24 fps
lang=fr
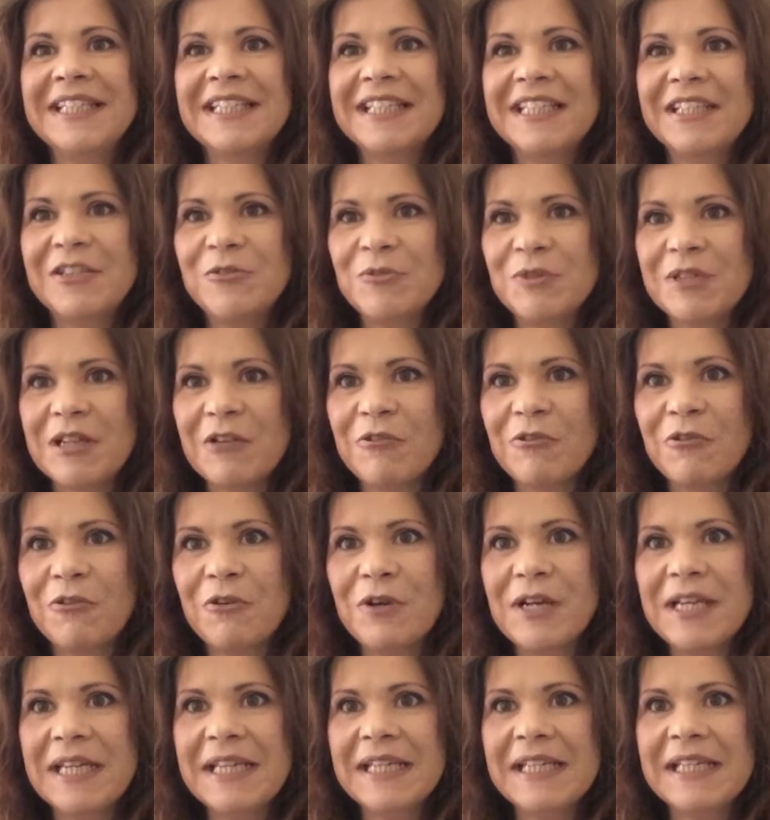qui nous a
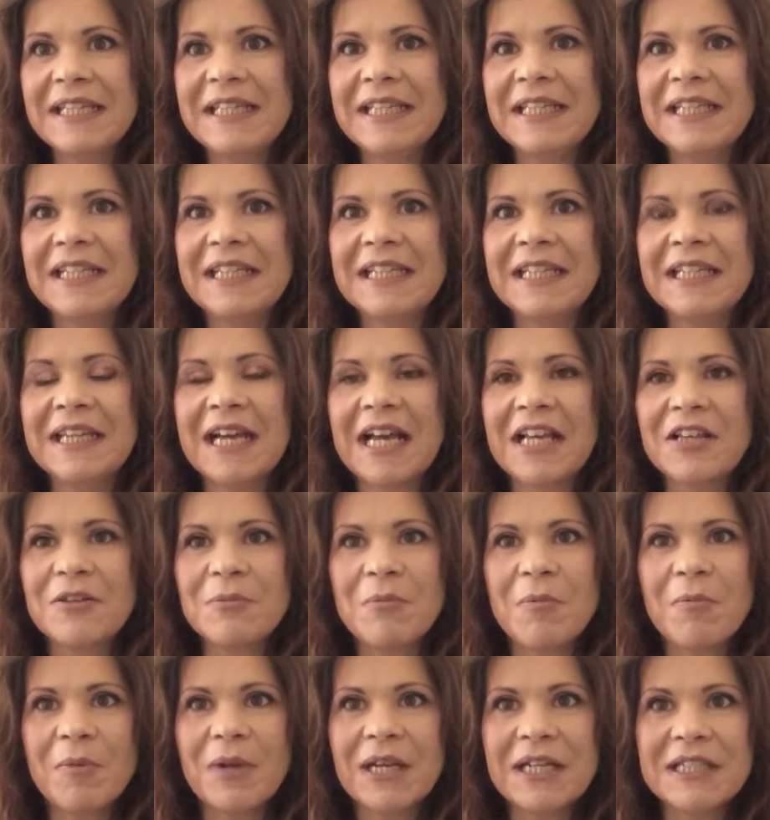frôlé Et à
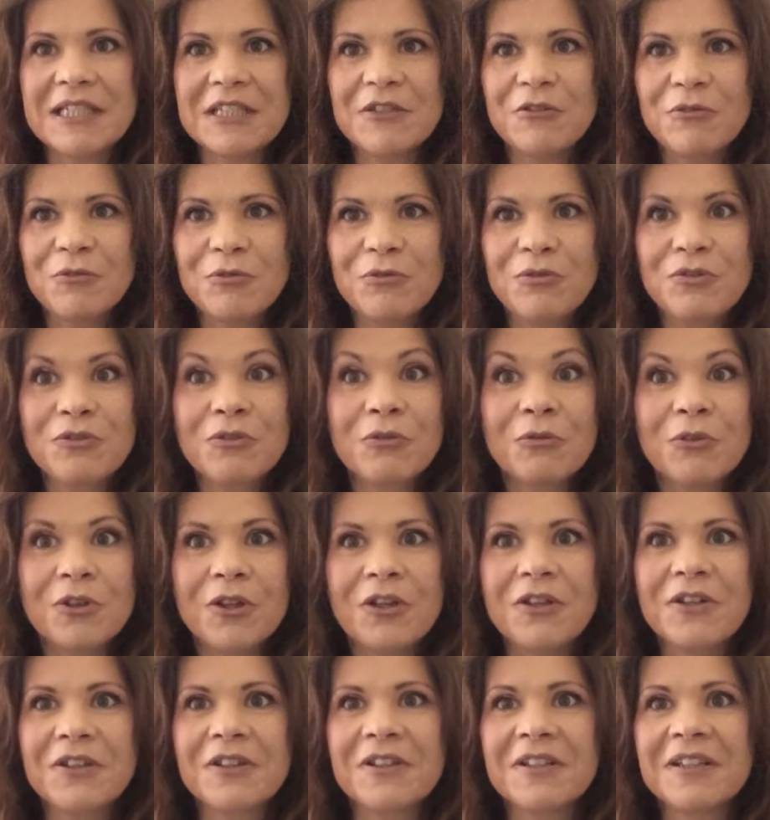ce moment-là, j'ai vu son
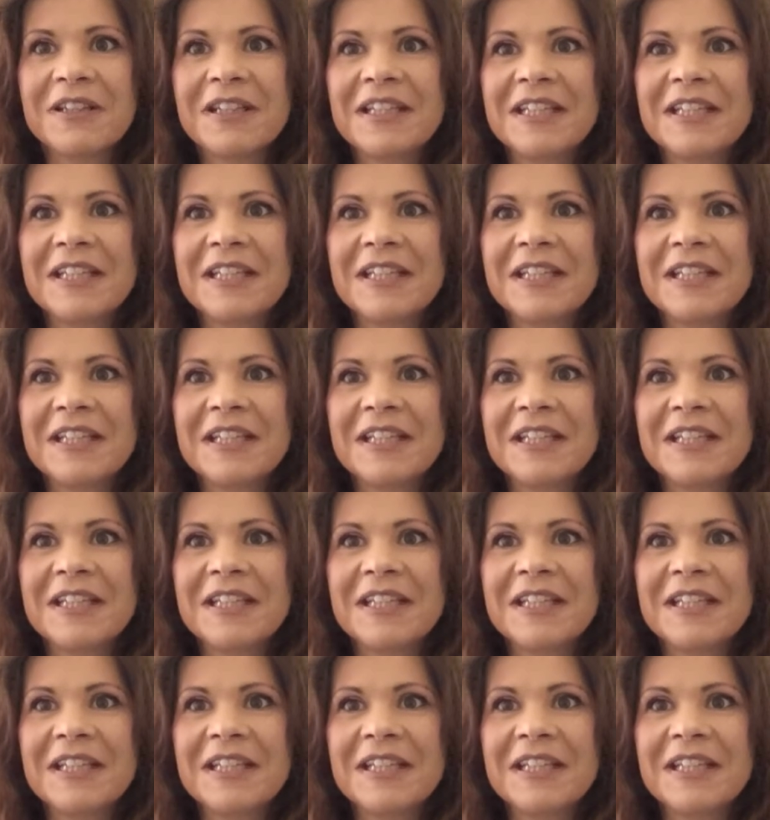œil.